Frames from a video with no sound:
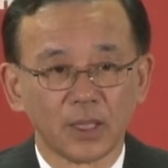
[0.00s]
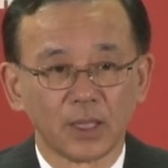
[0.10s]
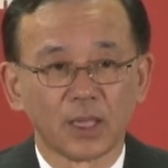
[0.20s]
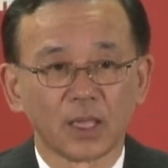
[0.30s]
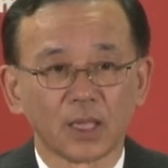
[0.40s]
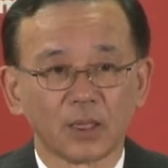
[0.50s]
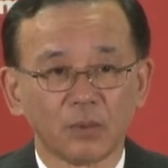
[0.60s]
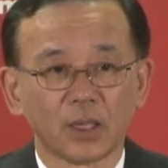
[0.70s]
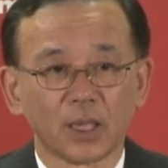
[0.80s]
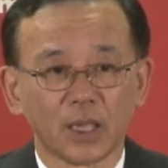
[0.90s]
いかなけれ
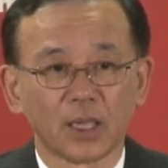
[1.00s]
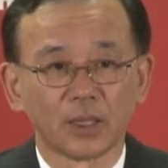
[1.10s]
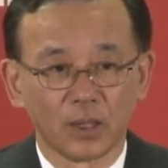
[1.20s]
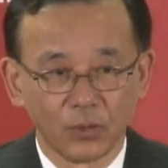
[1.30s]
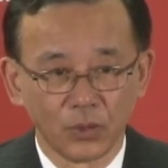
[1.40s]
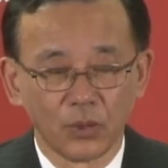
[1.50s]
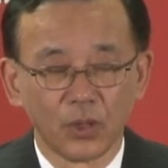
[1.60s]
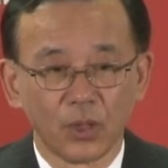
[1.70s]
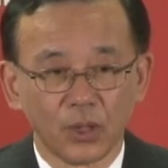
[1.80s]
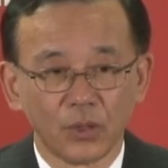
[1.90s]
ばならないんだろ
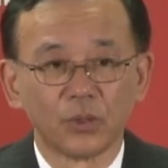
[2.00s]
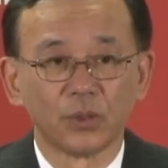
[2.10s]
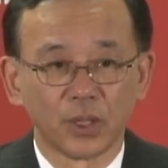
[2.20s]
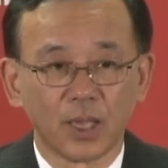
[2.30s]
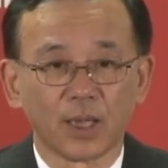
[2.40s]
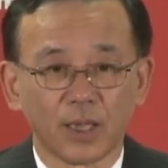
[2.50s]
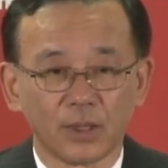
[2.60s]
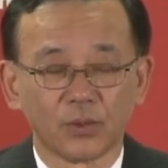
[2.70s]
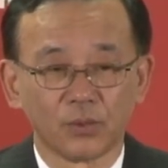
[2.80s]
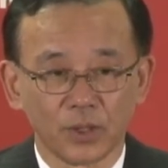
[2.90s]
うというふうに考え
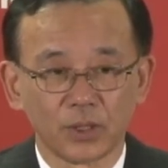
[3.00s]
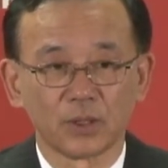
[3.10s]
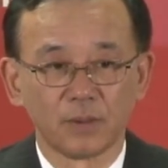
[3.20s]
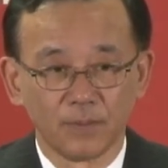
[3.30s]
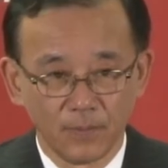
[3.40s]
ております。